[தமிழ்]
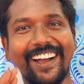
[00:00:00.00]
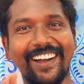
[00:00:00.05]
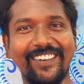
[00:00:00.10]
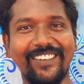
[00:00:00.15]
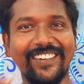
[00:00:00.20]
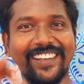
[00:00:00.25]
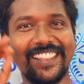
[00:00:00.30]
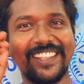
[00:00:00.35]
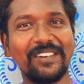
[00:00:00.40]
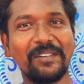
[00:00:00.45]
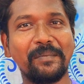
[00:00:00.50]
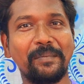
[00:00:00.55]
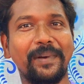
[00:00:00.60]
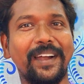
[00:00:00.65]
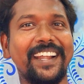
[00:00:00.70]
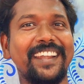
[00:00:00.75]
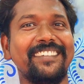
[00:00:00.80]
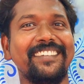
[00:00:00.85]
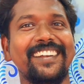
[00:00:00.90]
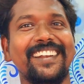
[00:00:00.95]
அவன் வந்து அவங்க
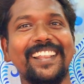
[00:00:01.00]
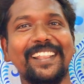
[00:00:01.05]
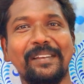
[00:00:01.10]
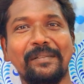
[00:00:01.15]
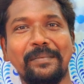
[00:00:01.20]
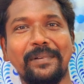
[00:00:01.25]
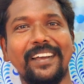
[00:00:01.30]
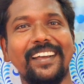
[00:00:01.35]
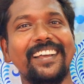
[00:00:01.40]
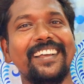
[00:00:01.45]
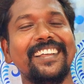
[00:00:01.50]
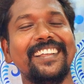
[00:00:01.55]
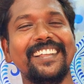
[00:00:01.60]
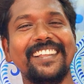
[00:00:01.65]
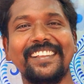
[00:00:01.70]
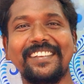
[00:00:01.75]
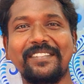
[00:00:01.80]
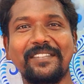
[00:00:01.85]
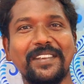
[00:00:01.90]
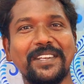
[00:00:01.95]
பாட்டி வீட்டில் இருப்பான்
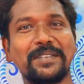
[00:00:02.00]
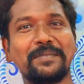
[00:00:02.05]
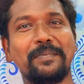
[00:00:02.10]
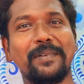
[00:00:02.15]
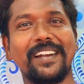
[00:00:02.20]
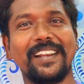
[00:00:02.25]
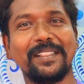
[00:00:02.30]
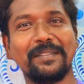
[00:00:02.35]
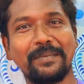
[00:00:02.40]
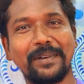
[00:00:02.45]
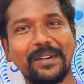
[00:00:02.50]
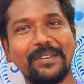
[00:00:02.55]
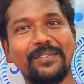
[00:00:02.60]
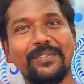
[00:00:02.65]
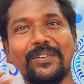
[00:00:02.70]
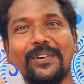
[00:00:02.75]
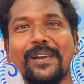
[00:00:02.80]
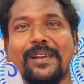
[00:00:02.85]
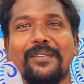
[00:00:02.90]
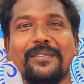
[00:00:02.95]
விஷ் பண்ணுறது மட்டும்
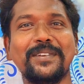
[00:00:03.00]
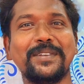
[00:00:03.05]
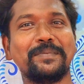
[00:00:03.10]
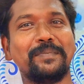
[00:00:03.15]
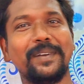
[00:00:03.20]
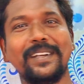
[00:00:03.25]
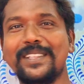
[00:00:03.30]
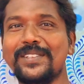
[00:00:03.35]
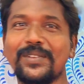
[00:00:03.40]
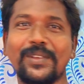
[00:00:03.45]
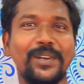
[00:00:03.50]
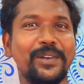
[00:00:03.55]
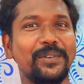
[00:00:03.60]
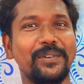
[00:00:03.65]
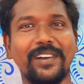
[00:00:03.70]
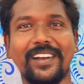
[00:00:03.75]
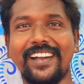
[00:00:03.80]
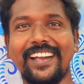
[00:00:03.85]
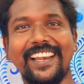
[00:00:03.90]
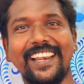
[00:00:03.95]
ஃபோனில் விஷ் பண்ணி
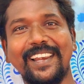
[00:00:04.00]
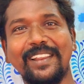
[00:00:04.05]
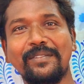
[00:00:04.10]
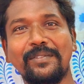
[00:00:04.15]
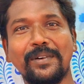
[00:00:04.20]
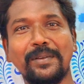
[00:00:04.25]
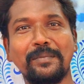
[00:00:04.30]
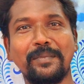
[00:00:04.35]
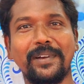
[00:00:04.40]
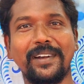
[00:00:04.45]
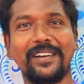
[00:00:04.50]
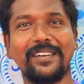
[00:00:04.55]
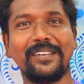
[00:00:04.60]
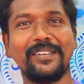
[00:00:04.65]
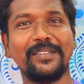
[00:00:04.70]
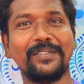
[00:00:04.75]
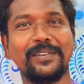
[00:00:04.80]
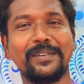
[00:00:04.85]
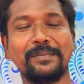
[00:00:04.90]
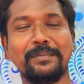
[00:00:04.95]
சொல்லிவிடுவான் காலையிலே ஃபோன்
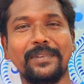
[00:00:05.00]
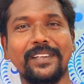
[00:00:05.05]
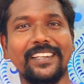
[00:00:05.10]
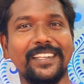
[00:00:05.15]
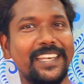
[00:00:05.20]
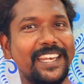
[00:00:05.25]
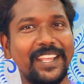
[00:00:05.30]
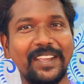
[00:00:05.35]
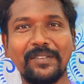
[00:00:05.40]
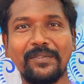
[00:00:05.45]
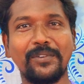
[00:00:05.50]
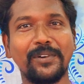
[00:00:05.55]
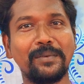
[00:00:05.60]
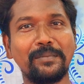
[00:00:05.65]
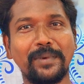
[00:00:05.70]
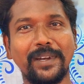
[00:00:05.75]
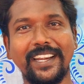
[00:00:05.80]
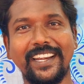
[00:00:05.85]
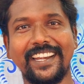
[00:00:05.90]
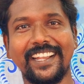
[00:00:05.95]
பண்ணுறான் ஃபோன் இன்றைக்கும்
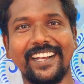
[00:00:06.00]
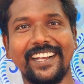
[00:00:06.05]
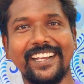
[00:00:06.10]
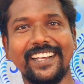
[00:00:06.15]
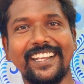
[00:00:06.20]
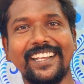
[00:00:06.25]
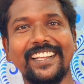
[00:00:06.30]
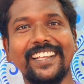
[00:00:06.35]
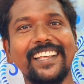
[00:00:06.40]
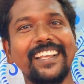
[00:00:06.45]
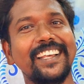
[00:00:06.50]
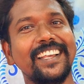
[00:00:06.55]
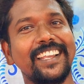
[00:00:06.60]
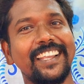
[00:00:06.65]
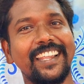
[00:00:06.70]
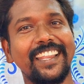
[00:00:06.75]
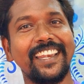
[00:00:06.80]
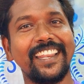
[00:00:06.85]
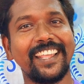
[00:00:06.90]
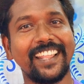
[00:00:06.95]
ஃபோன் பண்ணிட்டாங்க
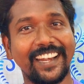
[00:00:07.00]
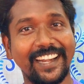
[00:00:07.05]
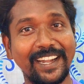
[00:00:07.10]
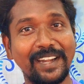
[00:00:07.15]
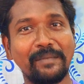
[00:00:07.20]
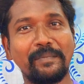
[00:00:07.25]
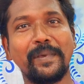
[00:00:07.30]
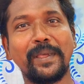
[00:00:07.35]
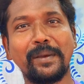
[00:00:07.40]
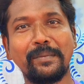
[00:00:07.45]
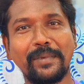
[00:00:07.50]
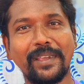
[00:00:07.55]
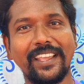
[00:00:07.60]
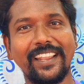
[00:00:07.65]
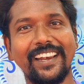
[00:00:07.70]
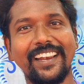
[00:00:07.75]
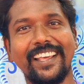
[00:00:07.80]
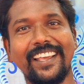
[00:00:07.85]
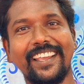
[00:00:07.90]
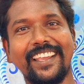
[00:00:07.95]
இன்றைக்கி ரெண்டு பேருமே
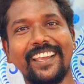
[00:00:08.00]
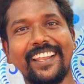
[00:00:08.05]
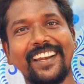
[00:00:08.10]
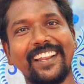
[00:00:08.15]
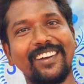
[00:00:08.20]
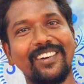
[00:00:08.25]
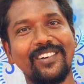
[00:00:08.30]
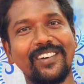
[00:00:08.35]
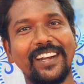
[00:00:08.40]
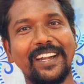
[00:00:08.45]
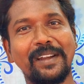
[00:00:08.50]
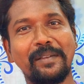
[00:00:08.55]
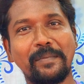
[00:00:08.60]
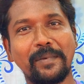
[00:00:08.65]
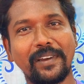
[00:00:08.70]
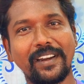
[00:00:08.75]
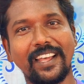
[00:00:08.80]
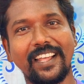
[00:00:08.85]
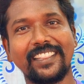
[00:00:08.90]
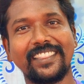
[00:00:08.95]
இல்லை ஏன்னா அவங்க ரெண்டு
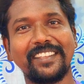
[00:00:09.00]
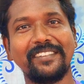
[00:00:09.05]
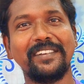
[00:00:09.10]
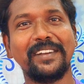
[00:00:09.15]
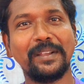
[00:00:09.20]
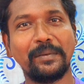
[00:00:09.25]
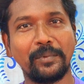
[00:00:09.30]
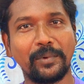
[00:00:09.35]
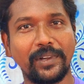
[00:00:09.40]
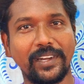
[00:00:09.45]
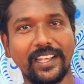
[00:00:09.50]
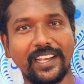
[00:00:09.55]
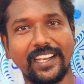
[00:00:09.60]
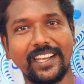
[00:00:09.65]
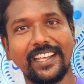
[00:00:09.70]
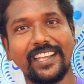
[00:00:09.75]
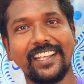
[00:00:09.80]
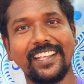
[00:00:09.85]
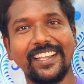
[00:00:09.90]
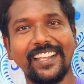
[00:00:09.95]
பேரும் அத்தை வீட்டுக்கு
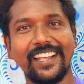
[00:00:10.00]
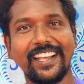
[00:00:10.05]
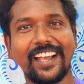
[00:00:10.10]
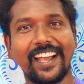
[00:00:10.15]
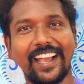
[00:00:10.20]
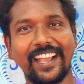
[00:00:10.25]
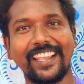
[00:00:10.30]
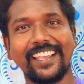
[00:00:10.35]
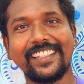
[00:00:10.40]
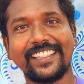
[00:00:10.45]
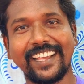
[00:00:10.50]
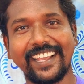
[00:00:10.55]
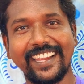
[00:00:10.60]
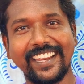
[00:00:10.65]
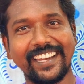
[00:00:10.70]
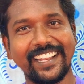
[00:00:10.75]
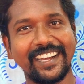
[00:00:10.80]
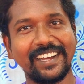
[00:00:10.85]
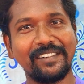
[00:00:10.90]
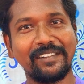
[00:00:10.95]
போயிட்டாங்க அங்கேயே
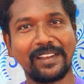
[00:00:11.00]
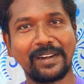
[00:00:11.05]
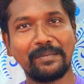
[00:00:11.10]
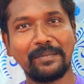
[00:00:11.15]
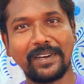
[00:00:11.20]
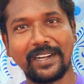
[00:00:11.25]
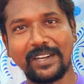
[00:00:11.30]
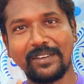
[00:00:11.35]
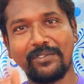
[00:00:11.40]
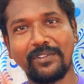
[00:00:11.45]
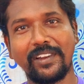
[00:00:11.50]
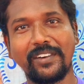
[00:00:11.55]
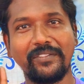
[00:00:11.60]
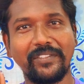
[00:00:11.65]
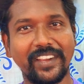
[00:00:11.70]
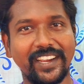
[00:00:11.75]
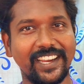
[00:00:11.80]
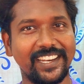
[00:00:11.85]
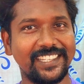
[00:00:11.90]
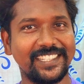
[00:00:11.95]
தங்கிட்டாங்க வரமாட்டோம் ஒன்
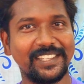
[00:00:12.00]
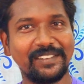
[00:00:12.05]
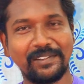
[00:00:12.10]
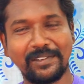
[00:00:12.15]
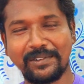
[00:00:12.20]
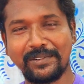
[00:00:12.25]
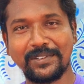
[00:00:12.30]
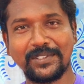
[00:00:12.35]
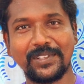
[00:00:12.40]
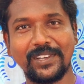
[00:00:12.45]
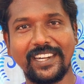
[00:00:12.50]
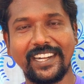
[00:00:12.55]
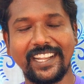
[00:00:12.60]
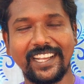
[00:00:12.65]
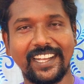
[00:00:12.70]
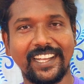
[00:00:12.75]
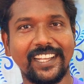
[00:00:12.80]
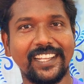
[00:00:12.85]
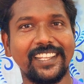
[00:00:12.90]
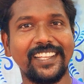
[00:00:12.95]
வீக் கழிச்சு தான் வரும்னு
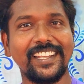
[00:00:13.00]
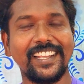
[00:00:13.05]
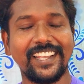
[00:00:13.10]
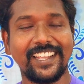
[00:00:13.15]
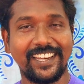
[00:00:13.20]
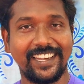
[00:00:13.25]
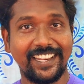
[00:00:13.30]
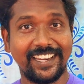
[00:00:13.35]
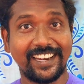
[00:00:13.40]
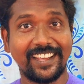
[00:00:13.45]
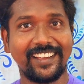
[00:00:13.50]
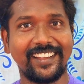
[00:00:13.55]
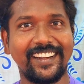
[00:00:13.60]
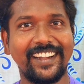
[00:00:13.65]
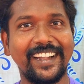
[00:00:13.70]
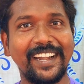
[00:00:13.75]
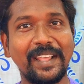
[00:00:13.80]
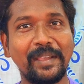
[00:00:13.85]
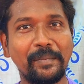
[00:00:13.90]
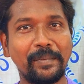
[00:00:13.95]
சொல்லிட்டாங்க இன்றைக்கி நாங்கள்
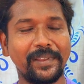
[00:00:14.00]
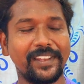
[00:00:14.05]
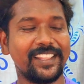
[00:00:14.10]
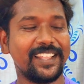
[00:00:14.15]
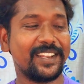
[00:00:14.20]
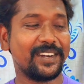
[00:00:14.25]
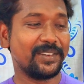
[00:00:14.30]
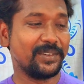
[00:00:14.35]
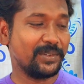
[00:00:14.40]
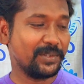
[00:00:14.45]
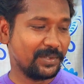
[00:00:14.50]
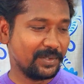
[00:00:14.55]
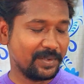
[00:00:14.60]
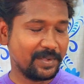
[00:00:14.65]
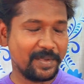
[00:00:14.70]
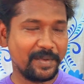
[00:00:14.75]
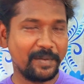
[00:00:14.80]
ரெண்டே பேர் தான் இருக்கோம்